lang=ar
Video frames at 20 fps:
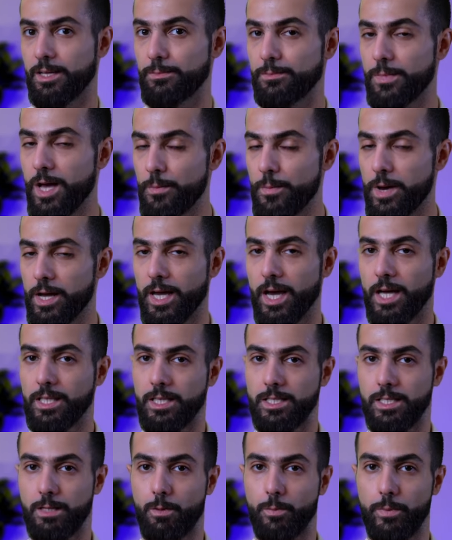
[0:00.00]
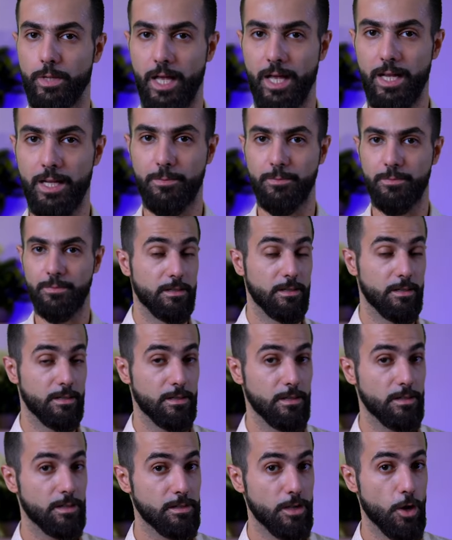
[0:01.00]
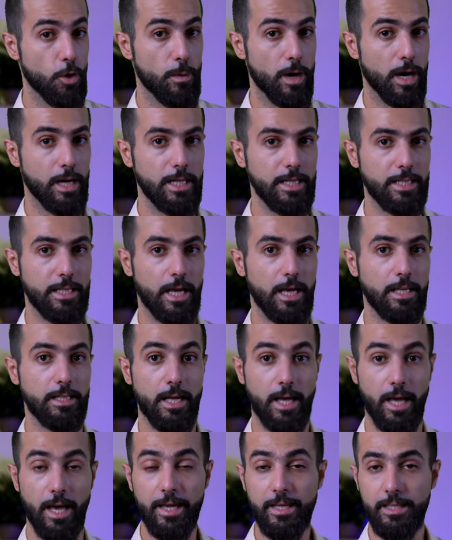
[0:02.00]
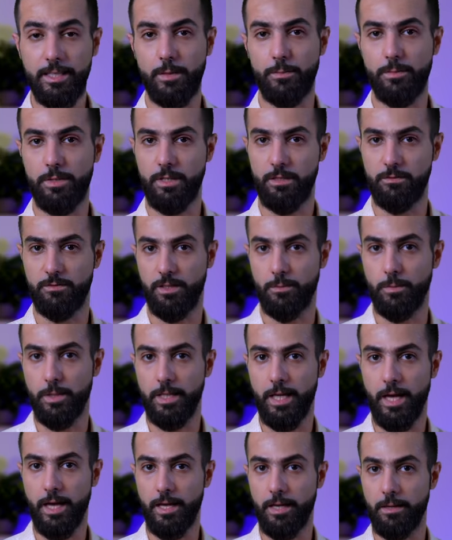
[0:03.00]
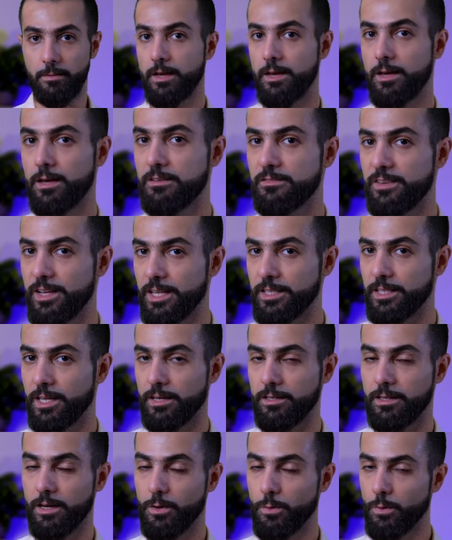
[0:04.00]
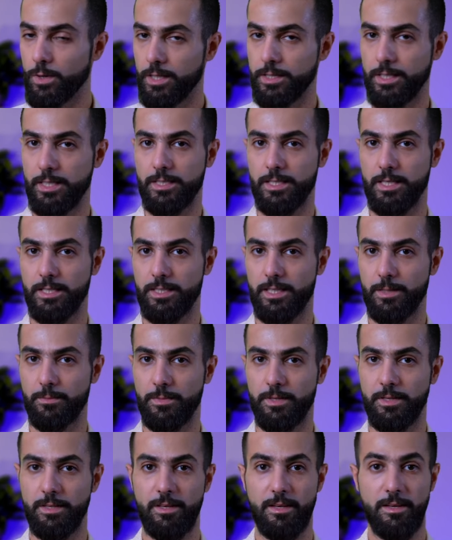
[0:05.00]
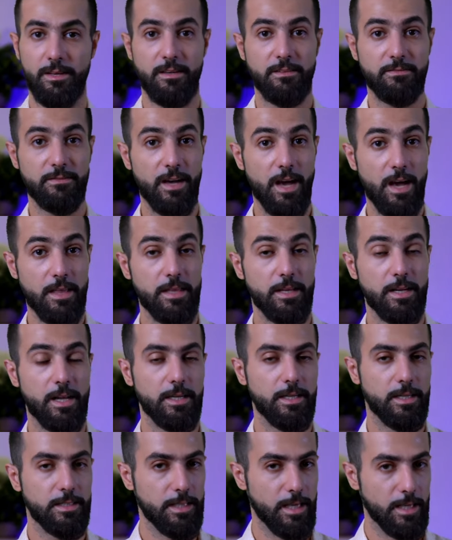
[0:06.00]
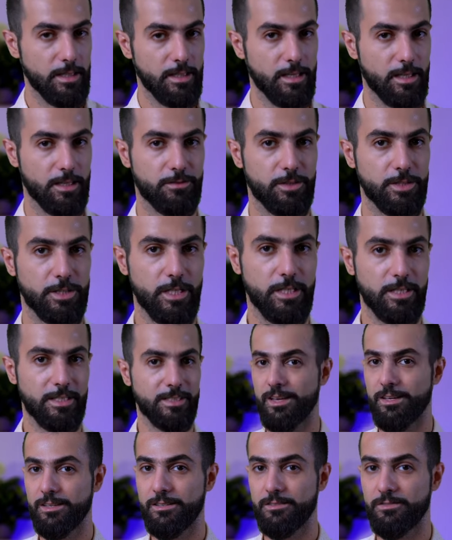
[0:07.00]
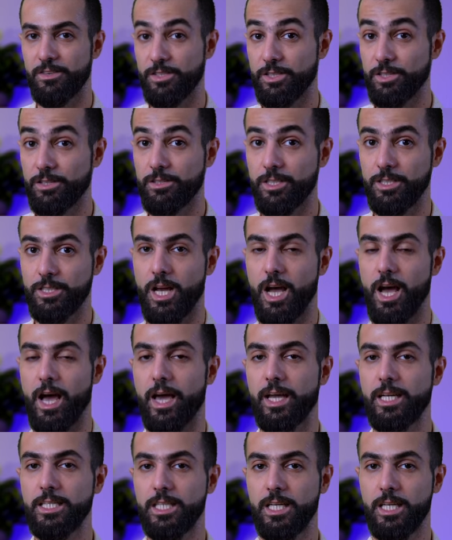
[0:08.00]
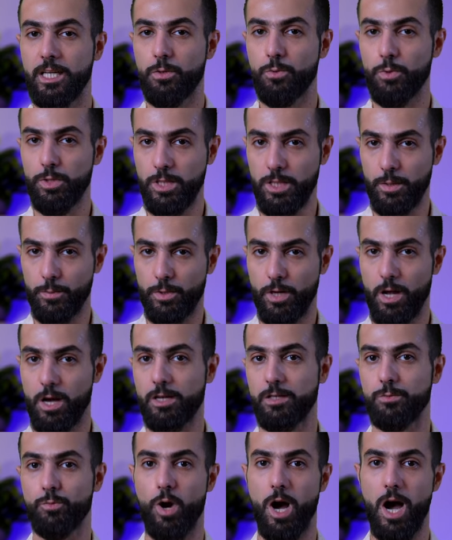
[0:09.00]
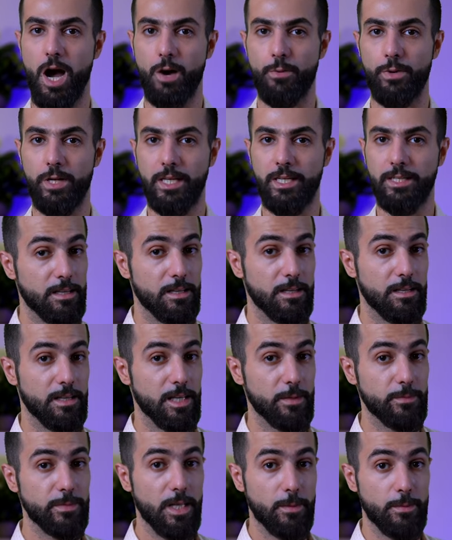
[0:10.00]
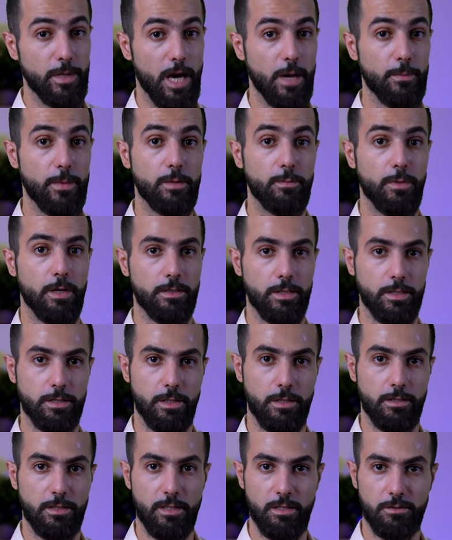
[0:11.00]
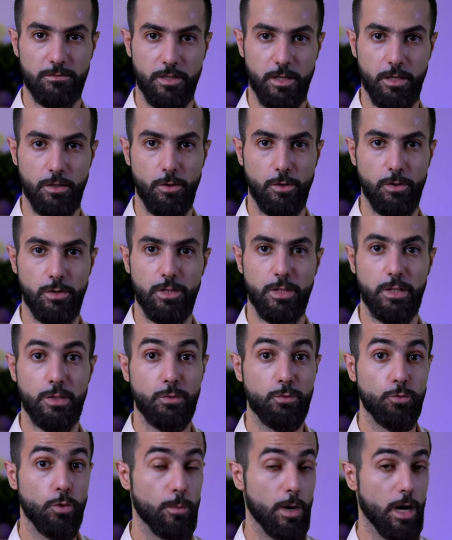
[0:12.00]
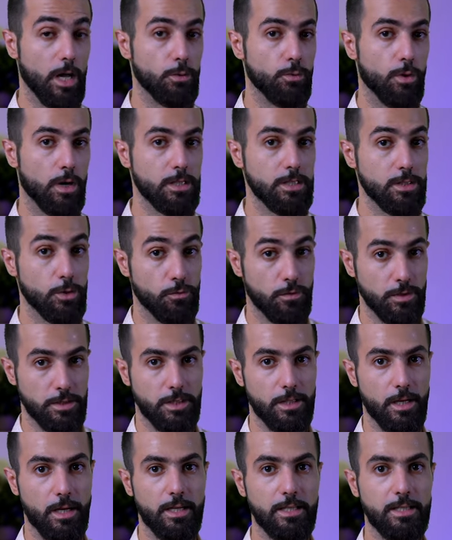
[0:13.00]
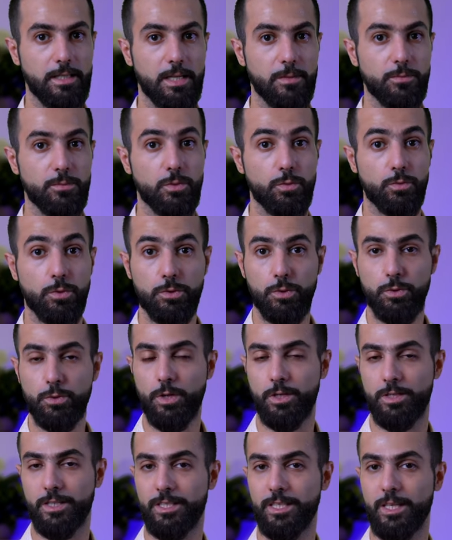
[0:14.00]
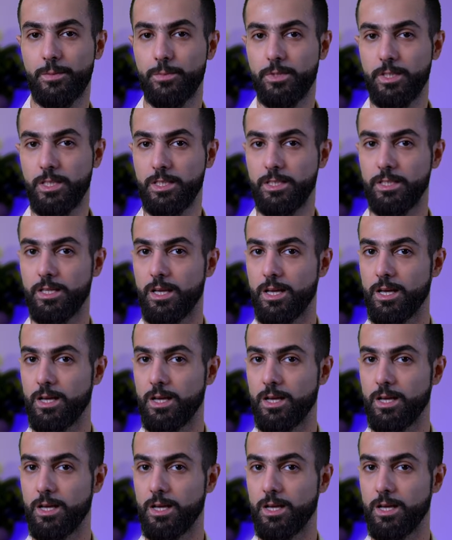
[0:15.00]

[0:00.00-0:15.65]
مهما كان سبب الألم إذا صعب عليك أداء أي تمرين في البداية فلا تقلق ولا تستسلم فهذا لا يعني أنك فشلت فسر نجاح أي شيء هو استمرار المحاولة ابدأ بعمل ما تستطيع فعله ومع الوقت سوف تتقدم وتتقن التمرين